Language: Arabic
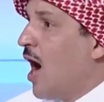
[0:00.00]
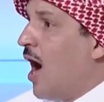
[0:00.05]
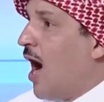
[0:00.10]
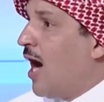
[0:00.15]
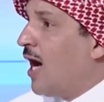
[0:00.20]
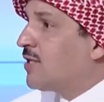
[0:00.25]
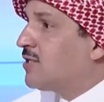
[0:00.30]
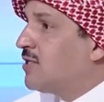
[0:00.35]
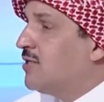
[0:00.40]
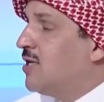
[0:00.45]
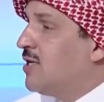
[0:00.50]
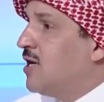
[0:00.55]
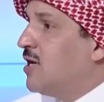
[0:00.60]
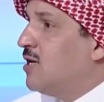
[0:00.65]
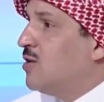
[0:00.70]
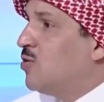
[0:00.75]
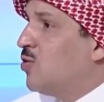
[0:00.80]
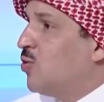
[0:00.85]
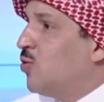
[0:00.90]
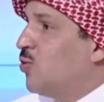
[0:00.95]

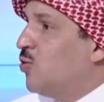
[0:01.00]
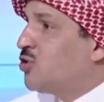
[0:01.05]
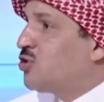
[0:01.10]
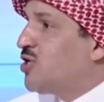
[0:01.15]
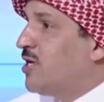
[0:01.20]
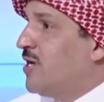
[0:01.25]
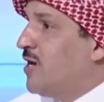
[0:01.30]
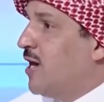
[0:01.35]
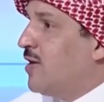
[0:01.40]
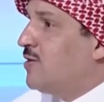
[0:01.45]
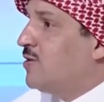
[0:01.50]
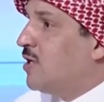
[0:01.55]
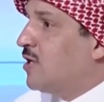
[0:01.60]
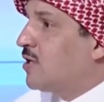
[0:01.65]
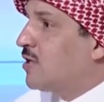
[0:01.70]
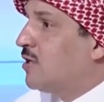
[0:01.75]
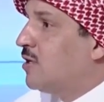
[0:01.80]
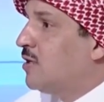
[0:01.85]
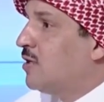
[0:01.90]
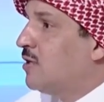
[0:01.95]
عطني وش اللي
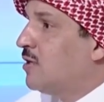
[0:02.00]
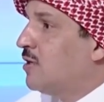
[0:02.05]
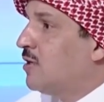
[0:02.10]
عندك